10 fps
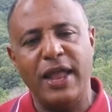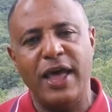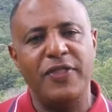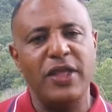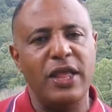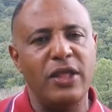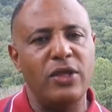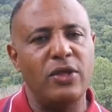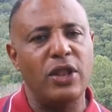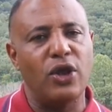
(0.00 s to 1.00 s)

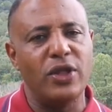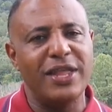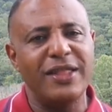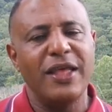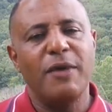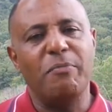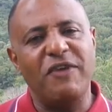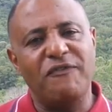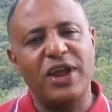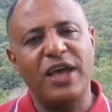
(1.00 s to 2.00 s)
هذه الغدد
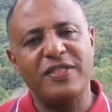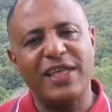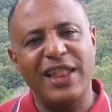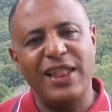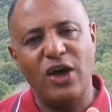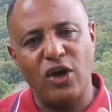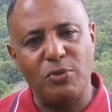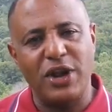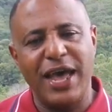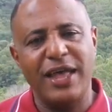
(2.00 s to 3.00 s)
بإفراز
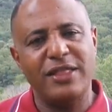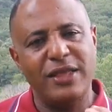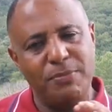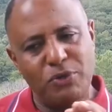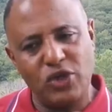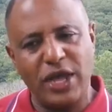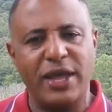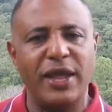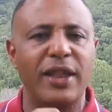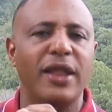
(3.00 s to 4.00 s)
الهرمونات
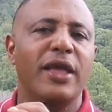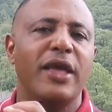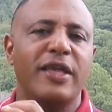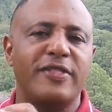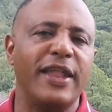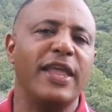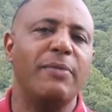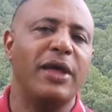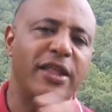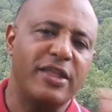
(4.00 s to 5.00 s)
بشكل
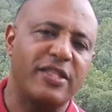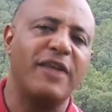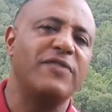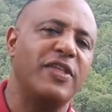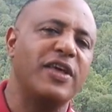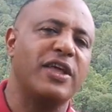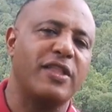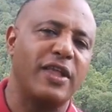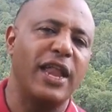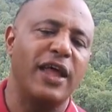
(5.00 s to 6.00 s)
سليم التي اسلفنا ذكر
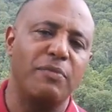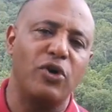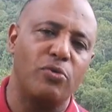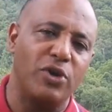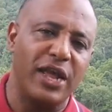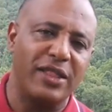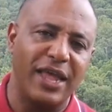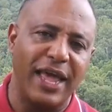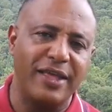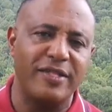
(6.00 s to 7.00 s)
تتعلق بهرمونات
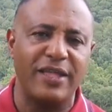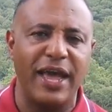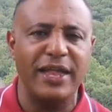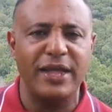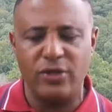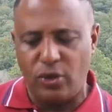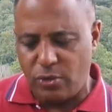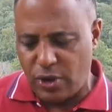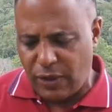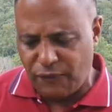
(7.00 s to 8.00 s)
السعادة
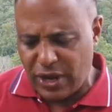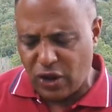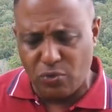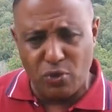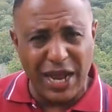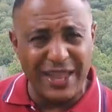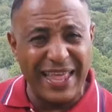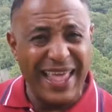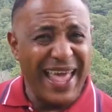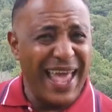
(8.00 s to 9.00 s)
أو عفوا هرمونات
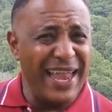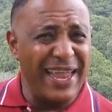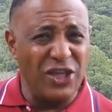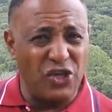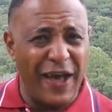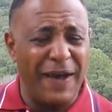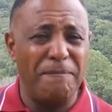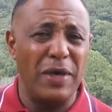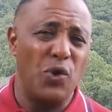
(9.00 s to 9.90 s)
الإنجاب